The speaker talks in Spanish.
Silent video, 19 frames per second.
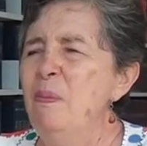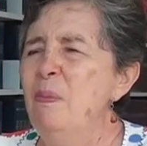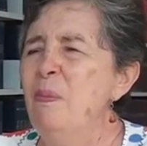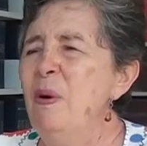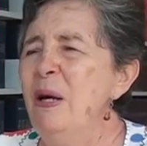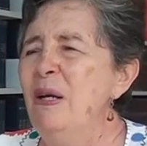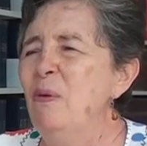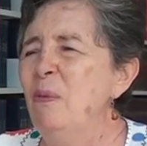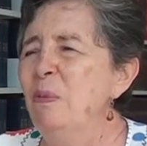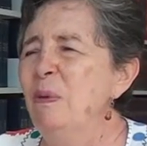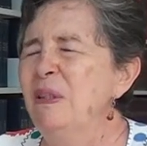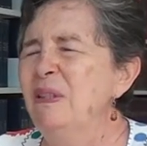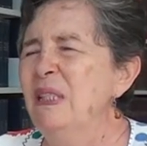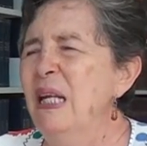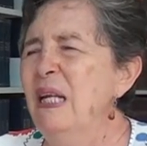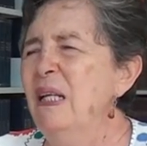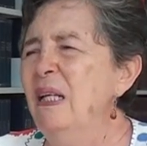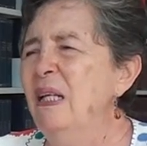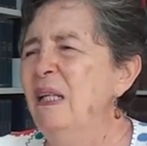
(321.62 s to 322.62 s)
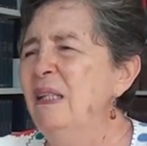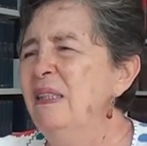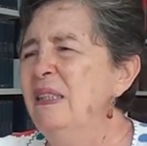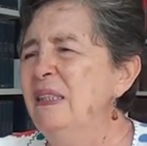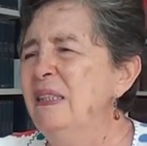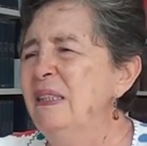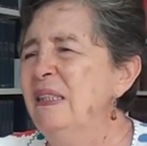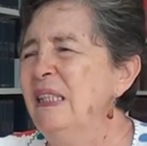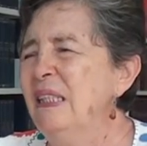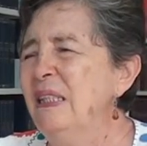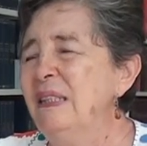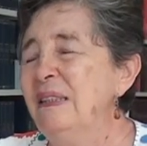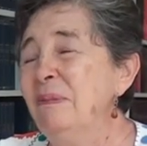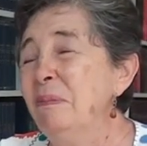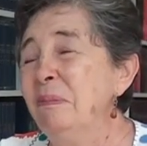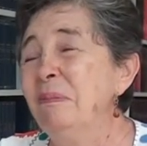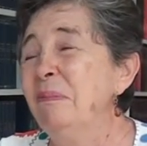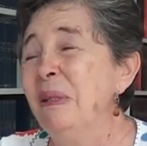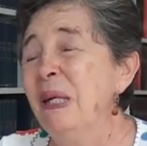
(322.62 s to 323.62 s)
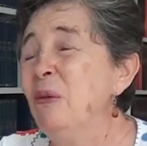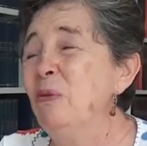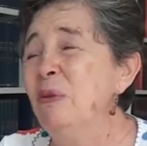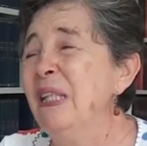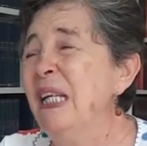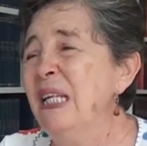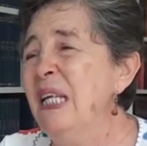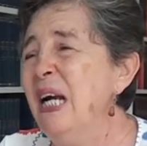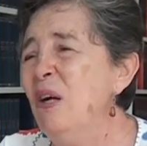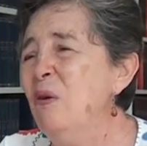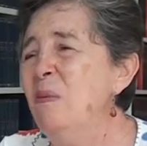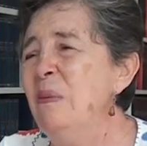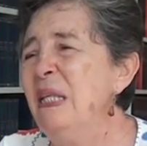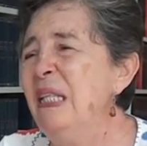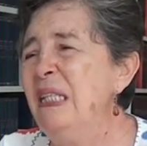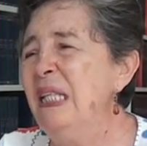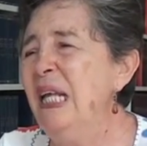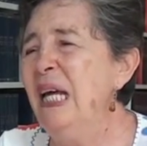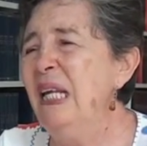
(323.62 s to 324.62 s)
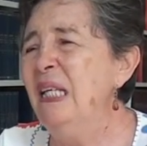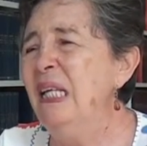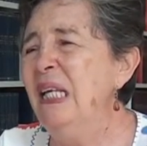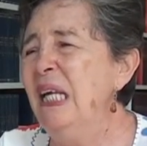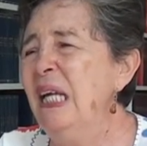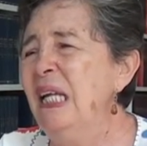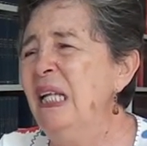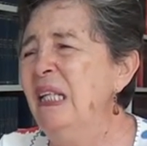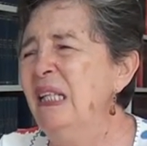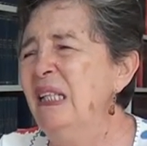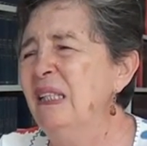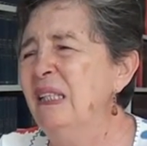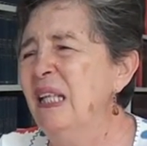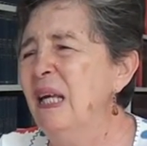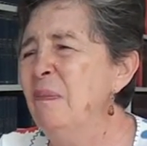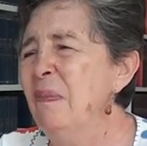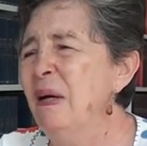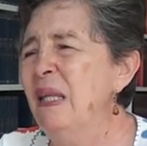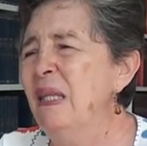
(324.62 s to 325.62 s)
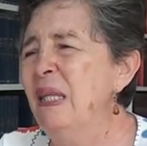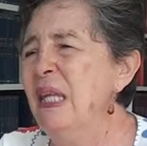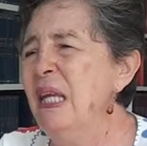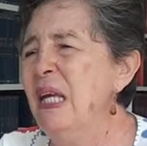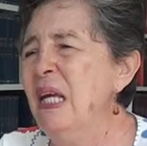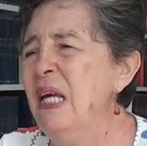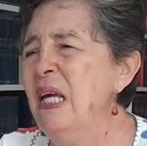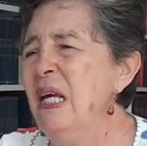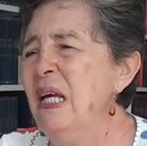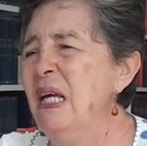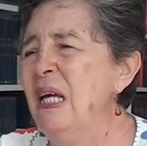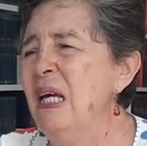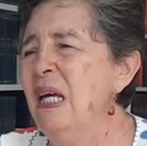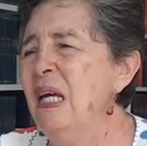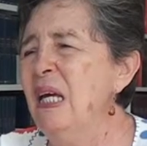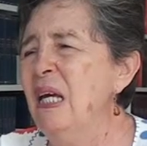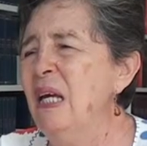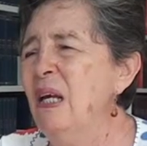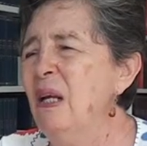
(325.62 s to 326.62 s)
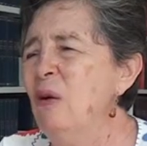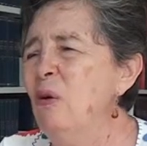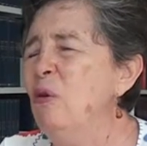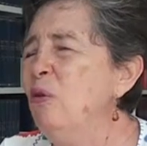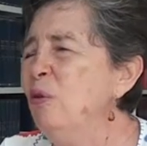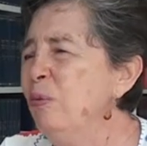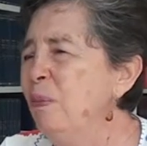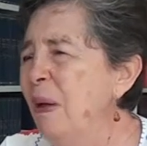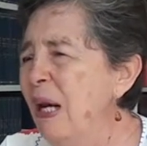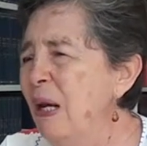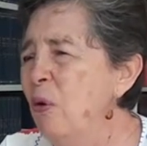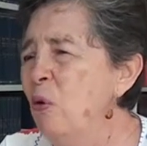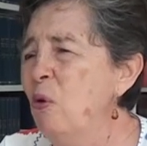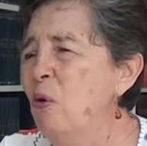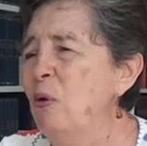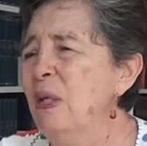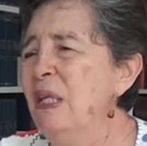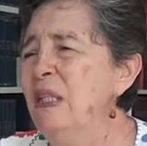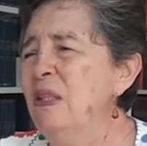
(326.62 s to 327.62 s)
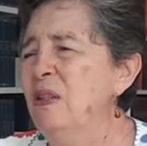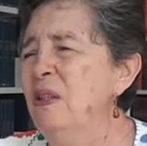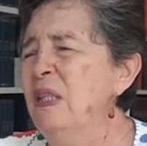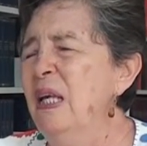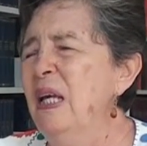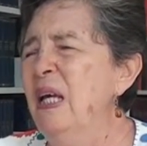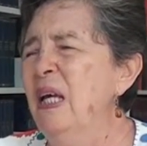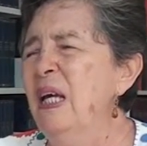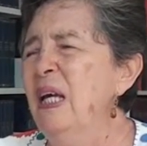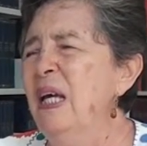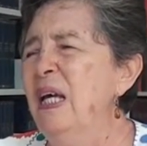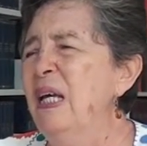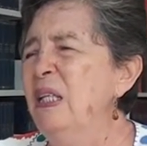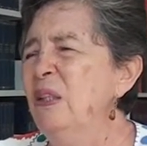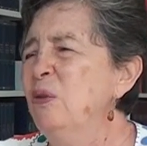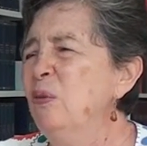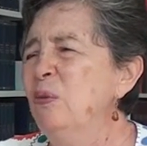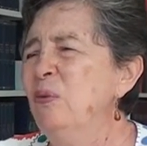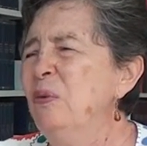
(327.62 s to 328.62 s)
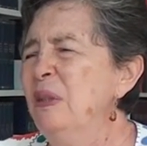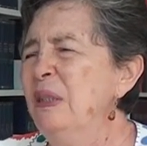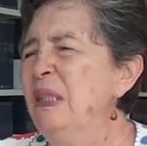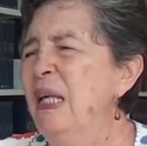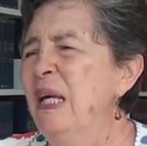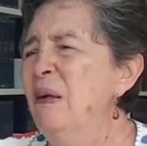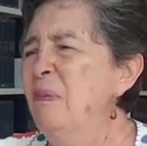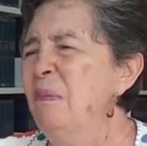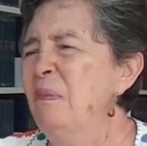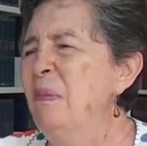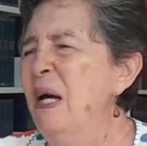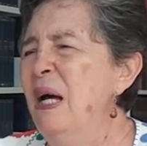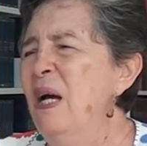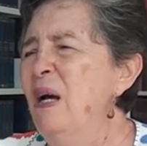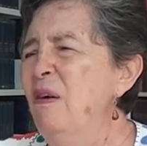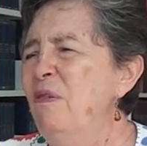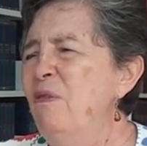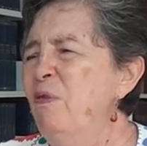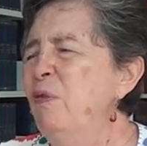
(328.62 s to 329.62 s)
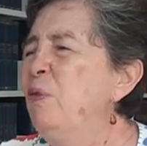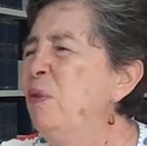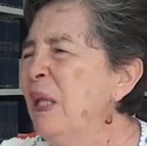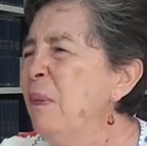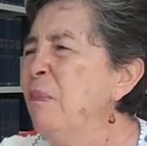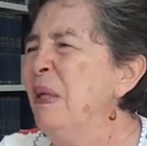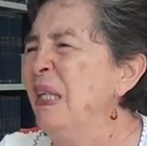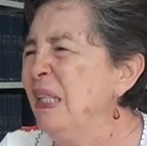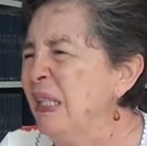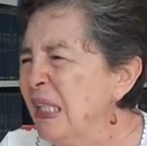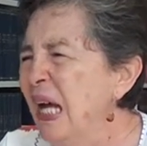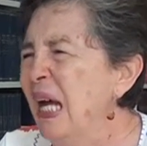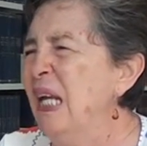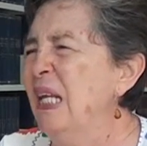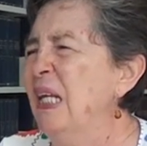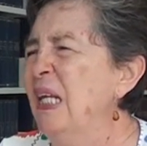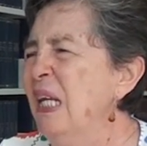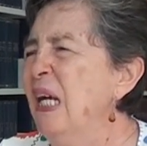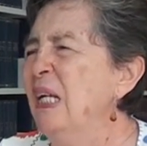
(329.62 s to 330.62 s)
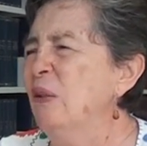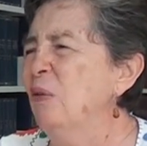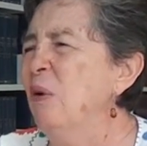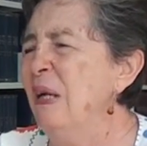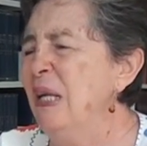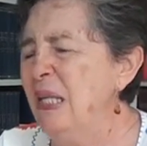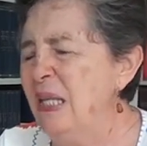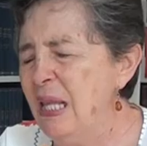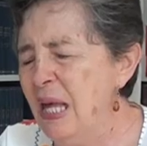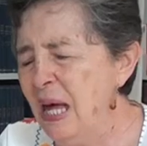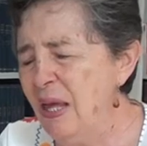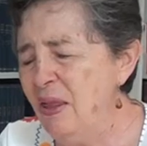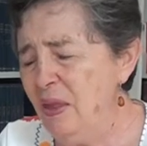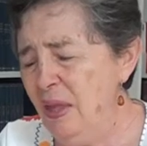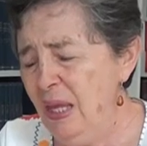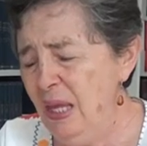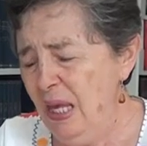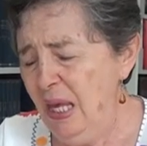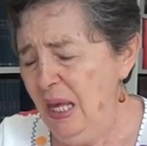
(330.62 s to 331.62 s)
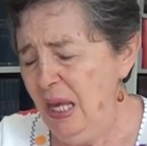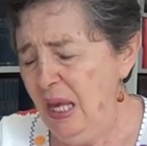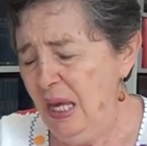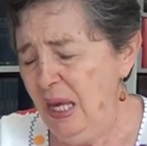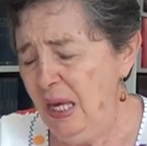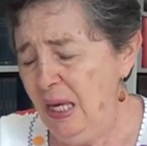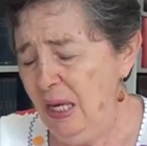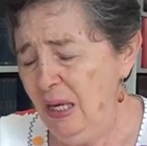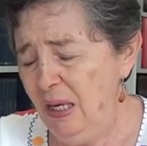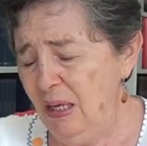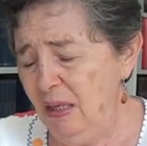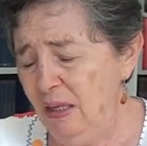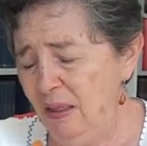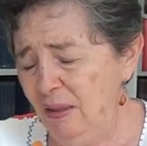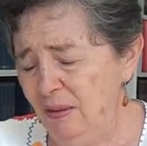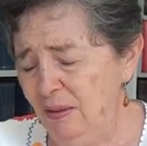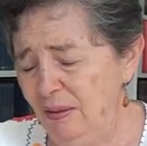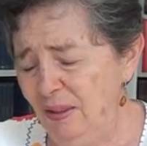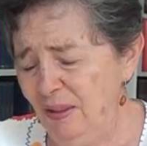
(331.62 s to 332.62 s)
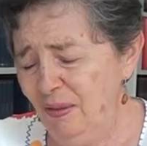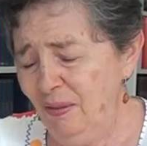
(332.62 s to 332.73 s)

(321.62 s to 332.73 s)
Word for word: Bueno, pues eh, me gustaría comentar que el tema de eh, los valores es un tema fundamental en la actualidad. Eh,